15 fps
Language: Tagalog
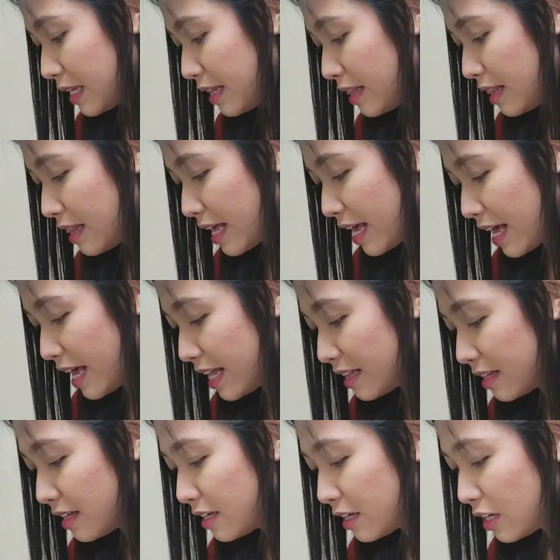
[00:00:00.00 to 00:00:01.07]
And then,
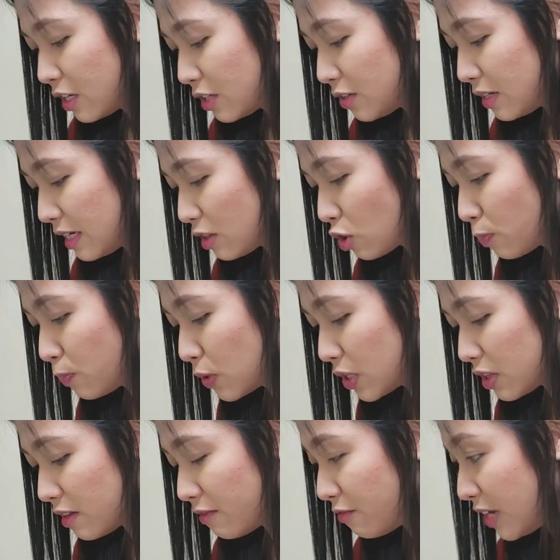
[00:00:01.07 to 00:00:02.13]
you need to
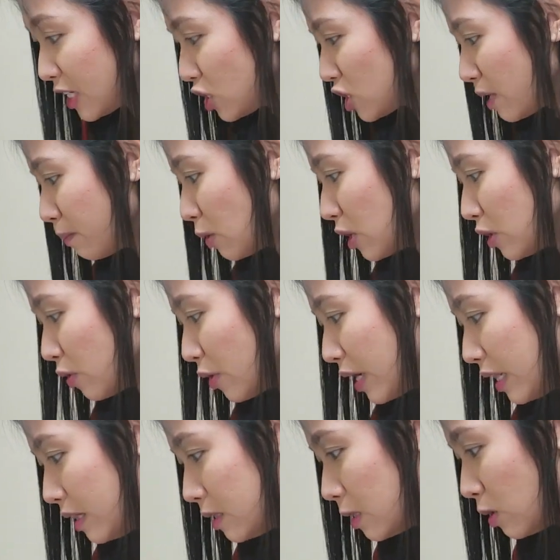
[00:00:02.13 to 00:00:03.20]
put vegetable
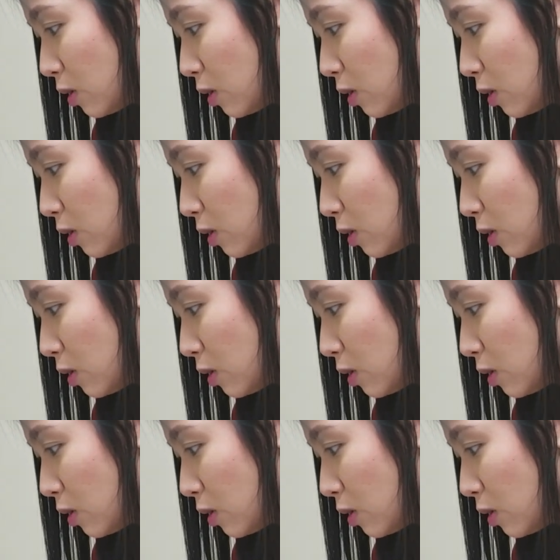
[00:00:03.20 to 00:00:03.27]
oil.